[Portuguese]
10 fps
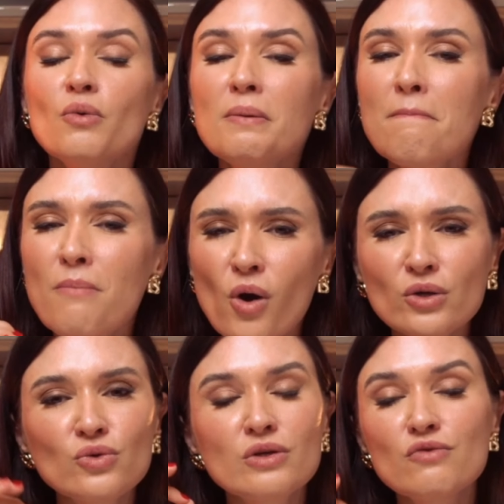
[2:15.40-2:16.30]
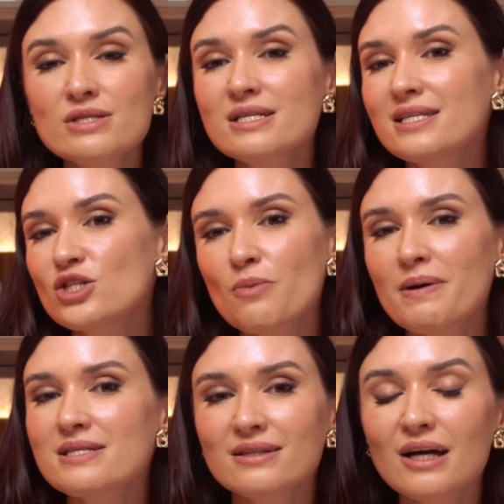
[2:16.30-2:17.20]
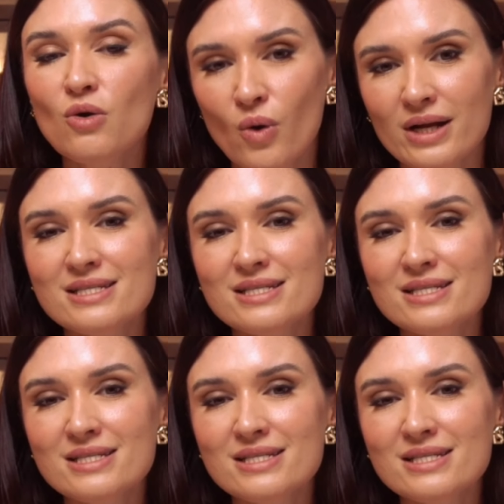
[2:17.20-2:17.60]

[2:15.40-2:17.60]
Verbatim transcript: importa o que você esteja passando agora,